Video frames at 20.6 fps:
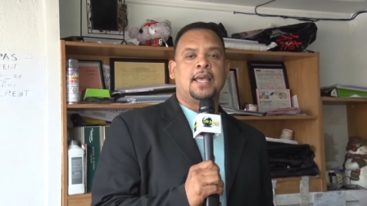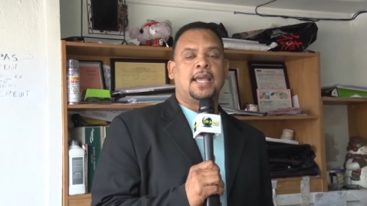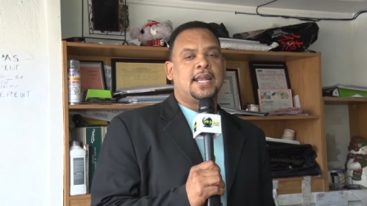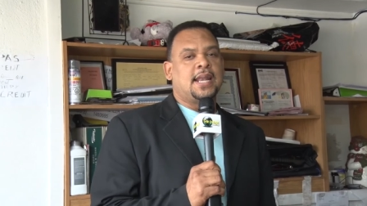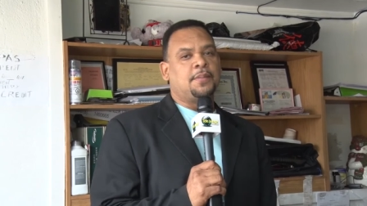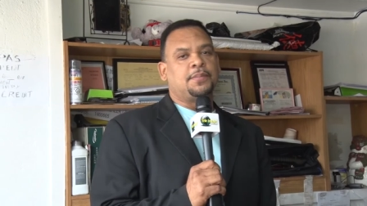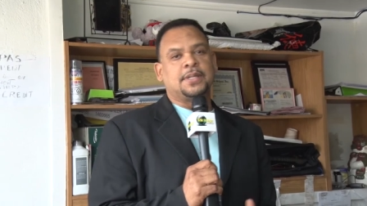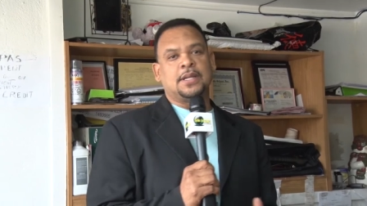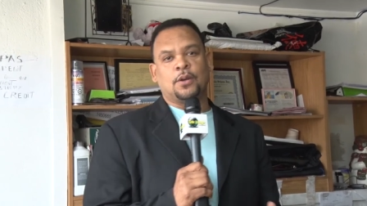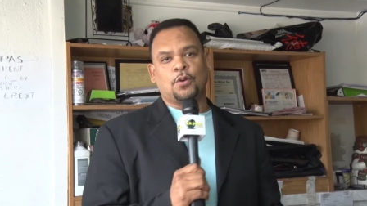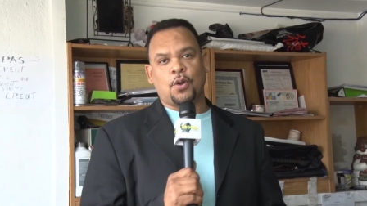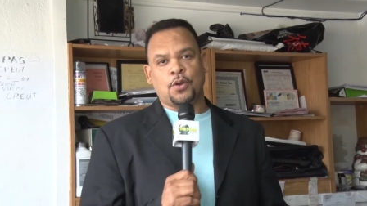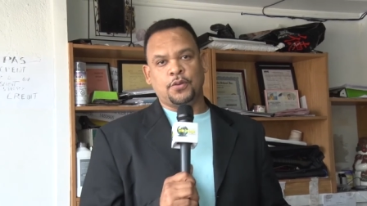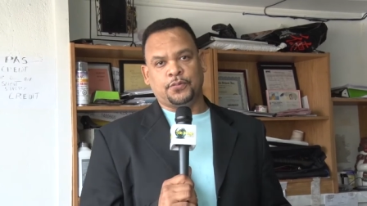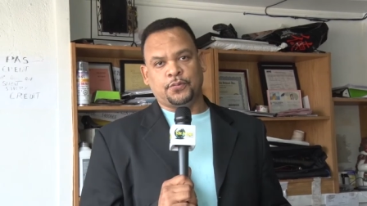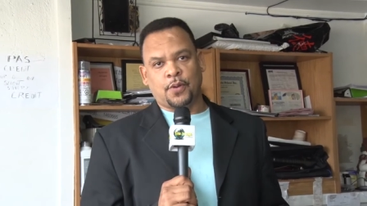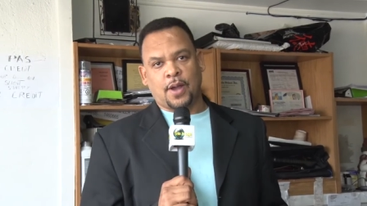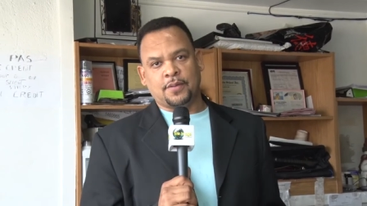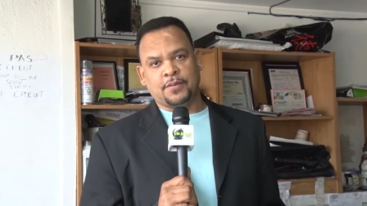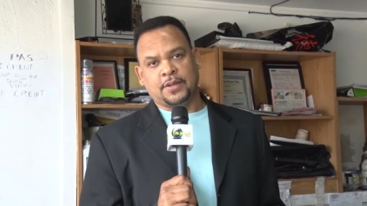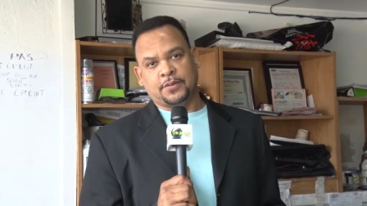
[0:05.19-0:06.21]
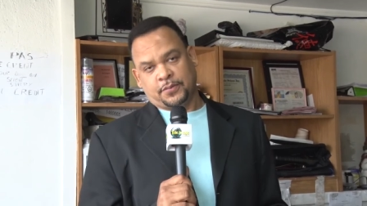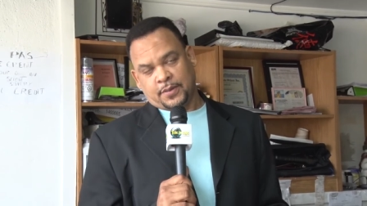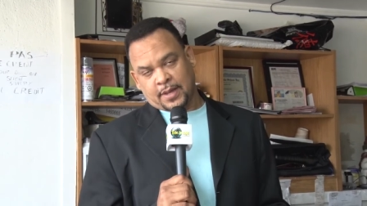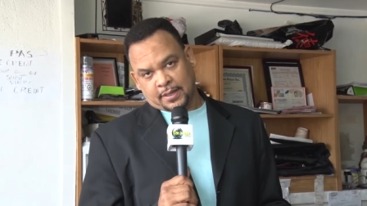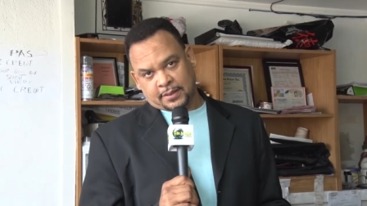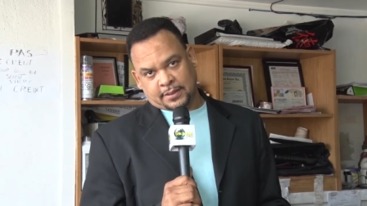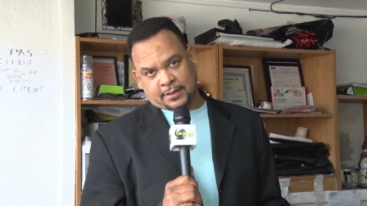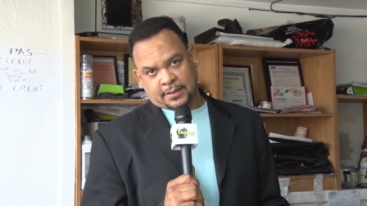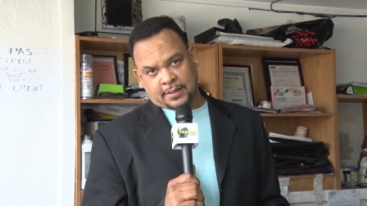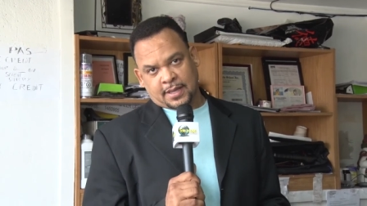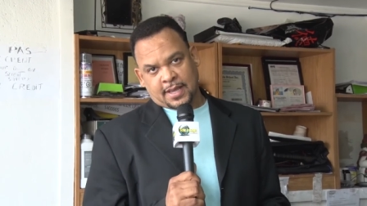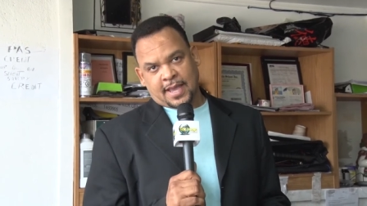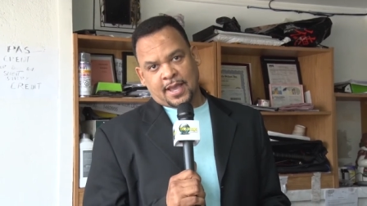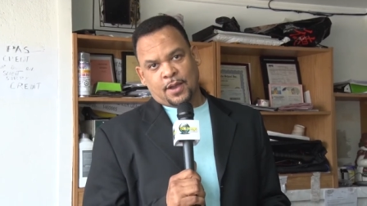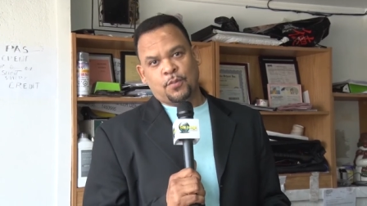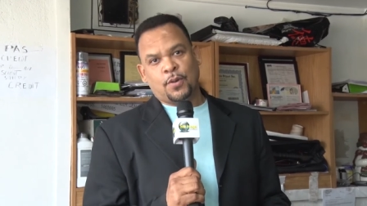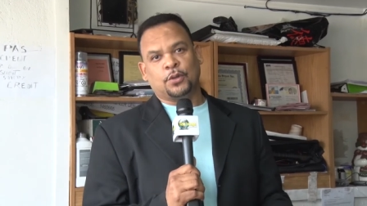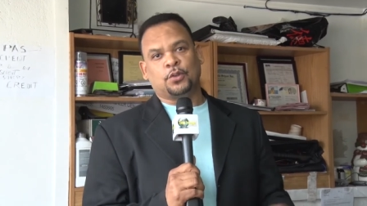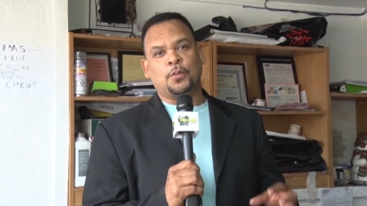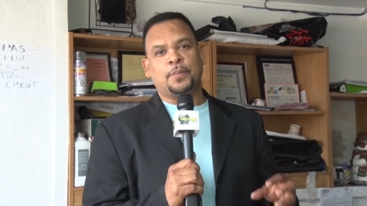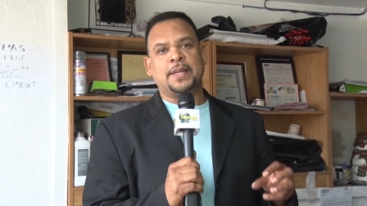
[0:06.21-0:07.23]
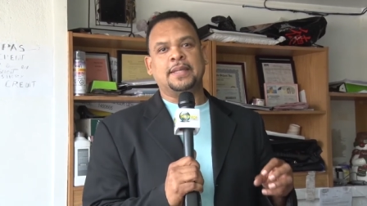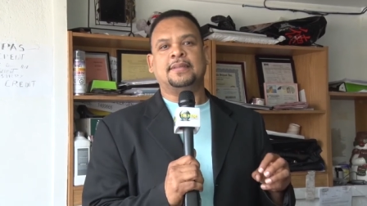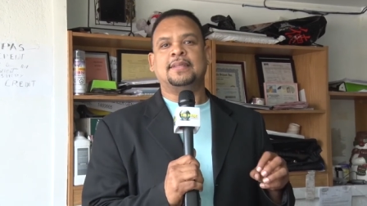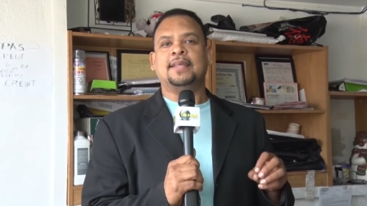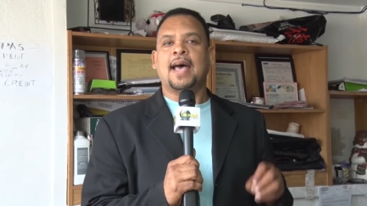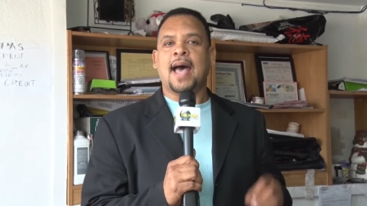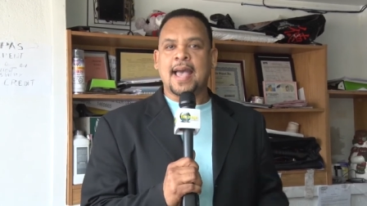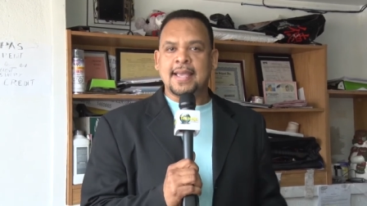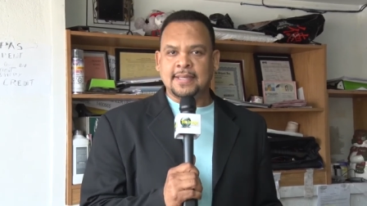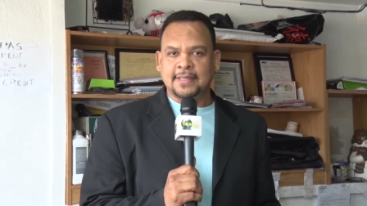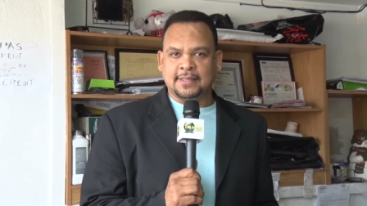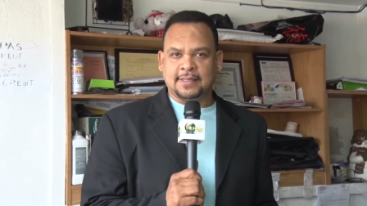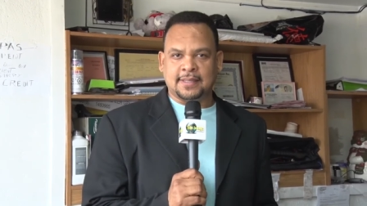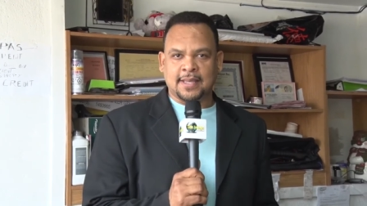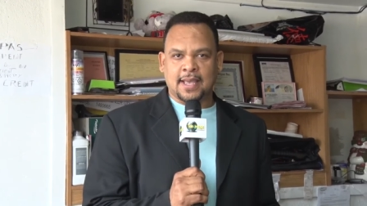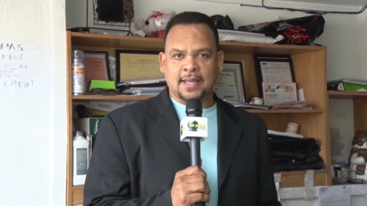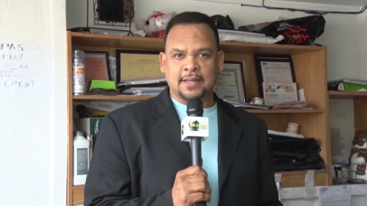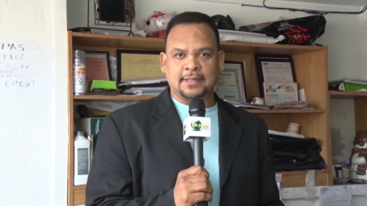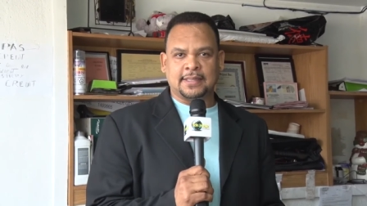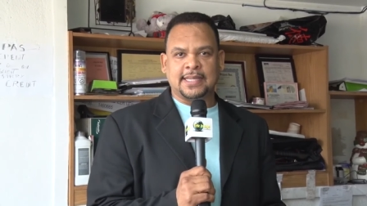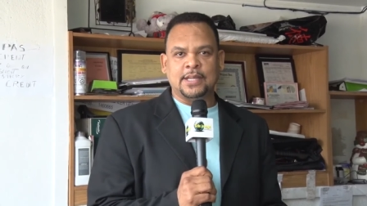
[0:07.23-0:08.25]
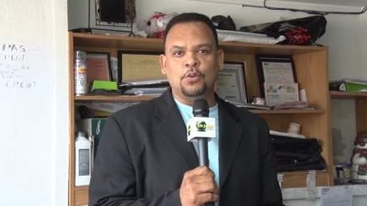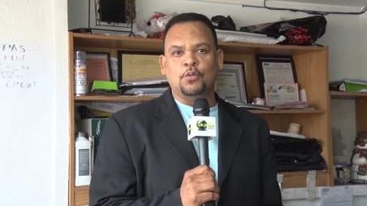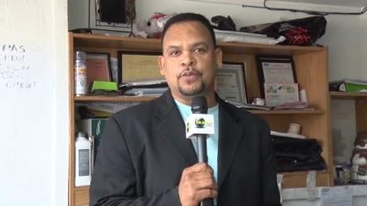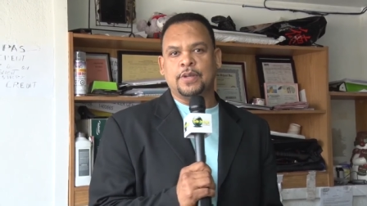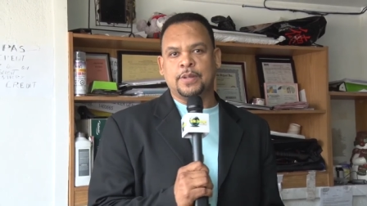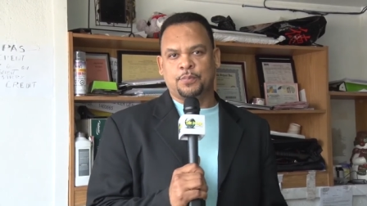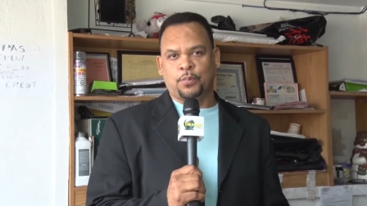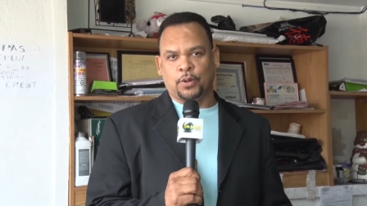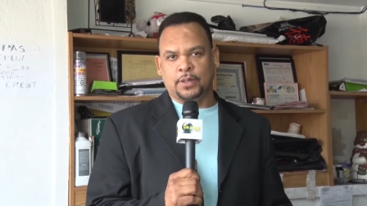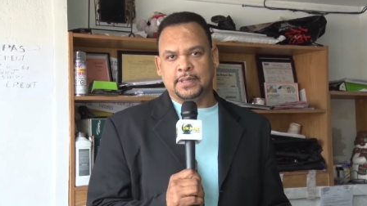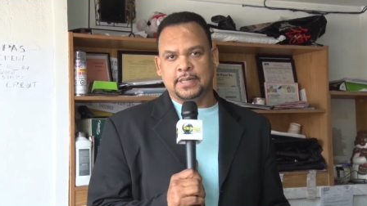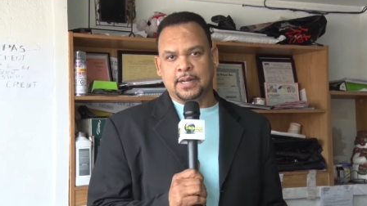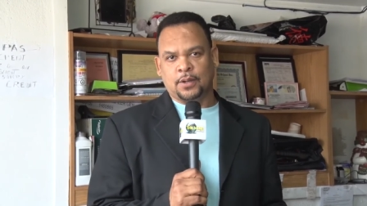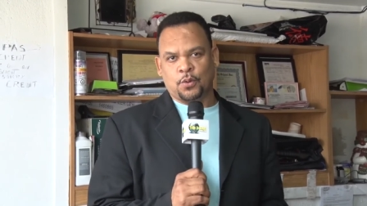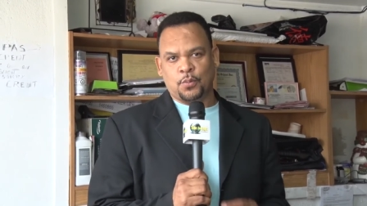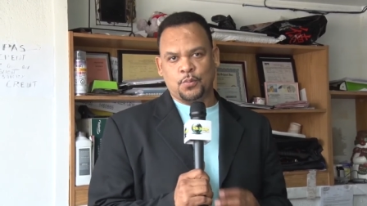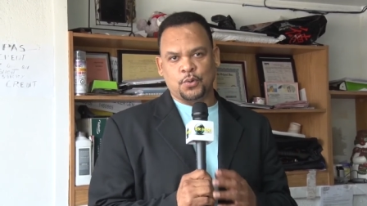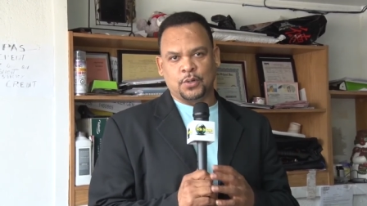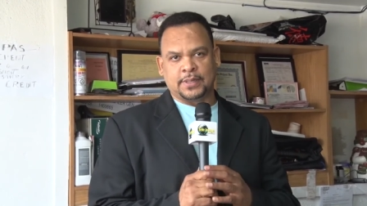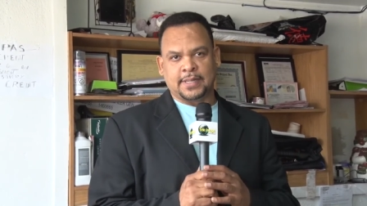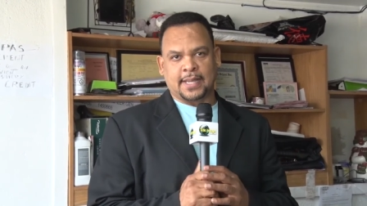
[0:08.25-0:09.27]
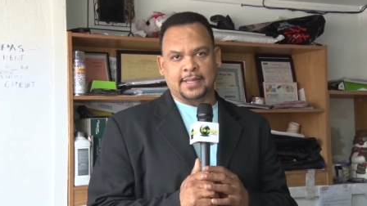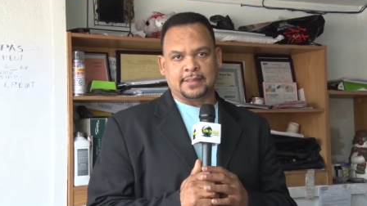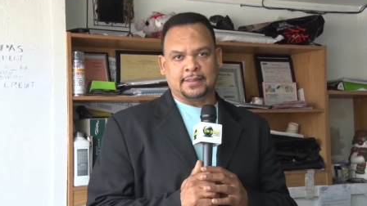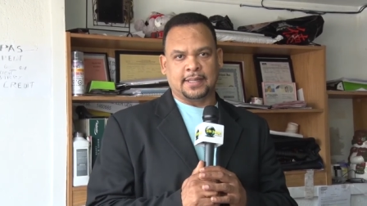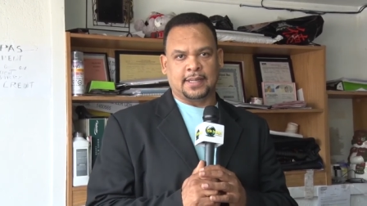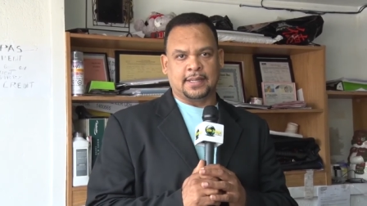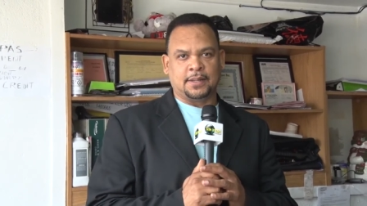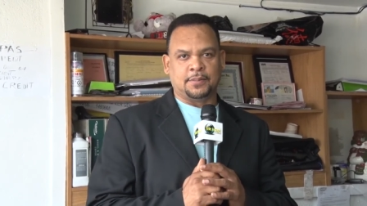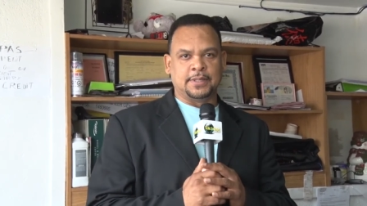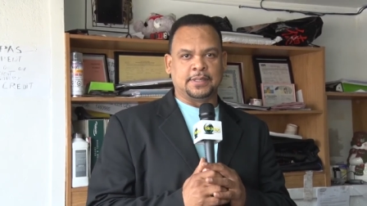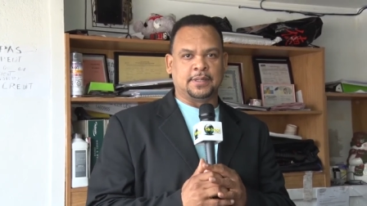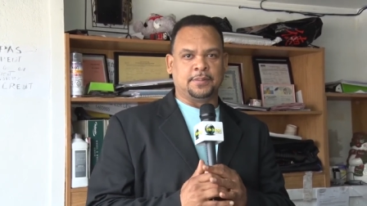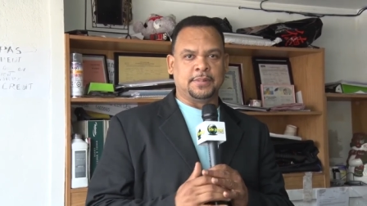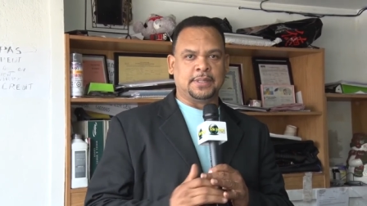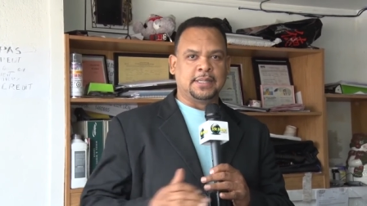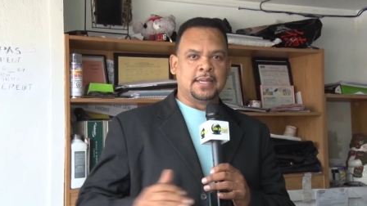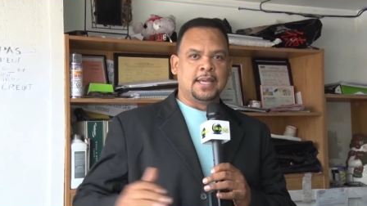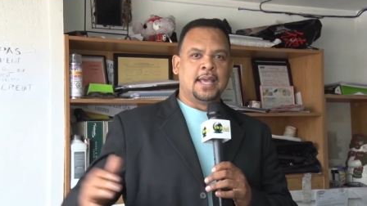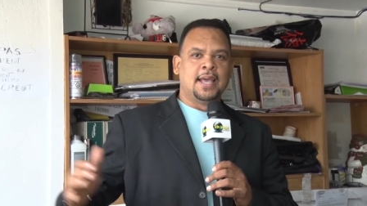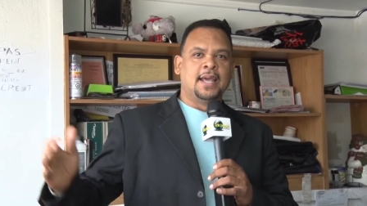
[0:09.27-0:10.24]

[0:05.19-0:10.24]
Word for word: Et nous dit encore une fois avec fierté, une entreprise haïtienne qui l'ouvre porte dans la communauté haïtienne, dans mes amis,